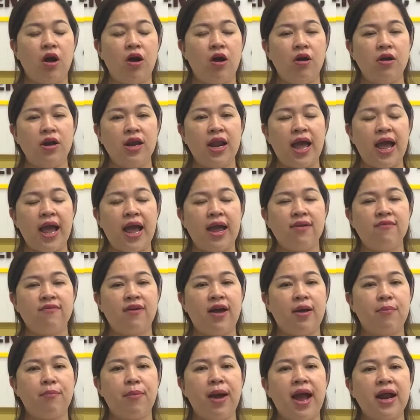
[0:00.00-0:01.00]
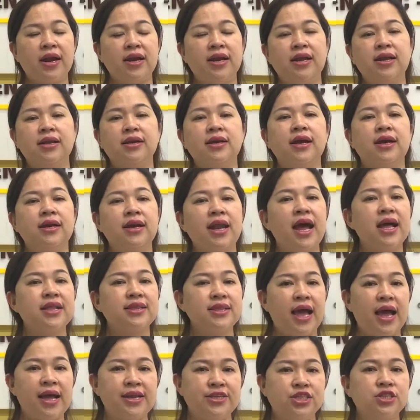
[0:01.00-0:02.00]
online và mang đến cái
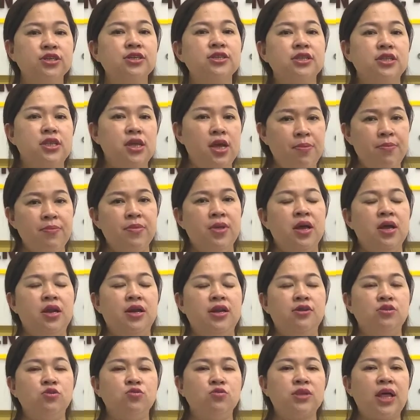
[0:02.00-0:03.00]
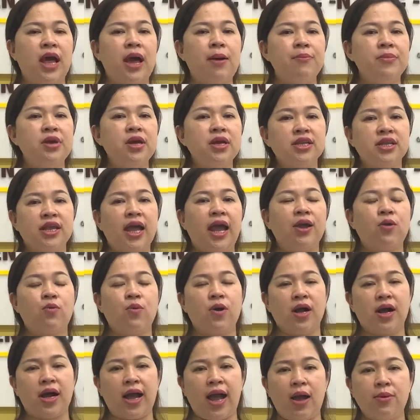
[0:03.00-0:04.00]
data trực tiếp để chúng ta biết chạy
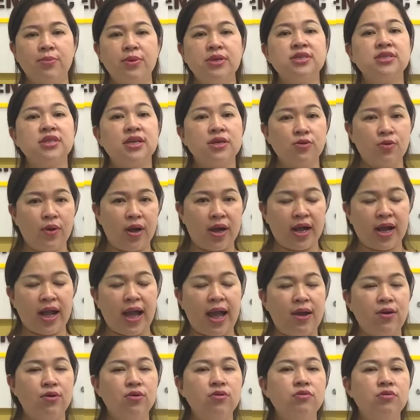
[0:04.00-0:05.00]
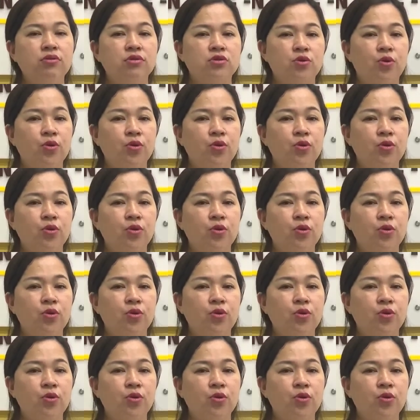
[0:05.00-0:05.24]
quảng cáo, biết xét quảng cáo,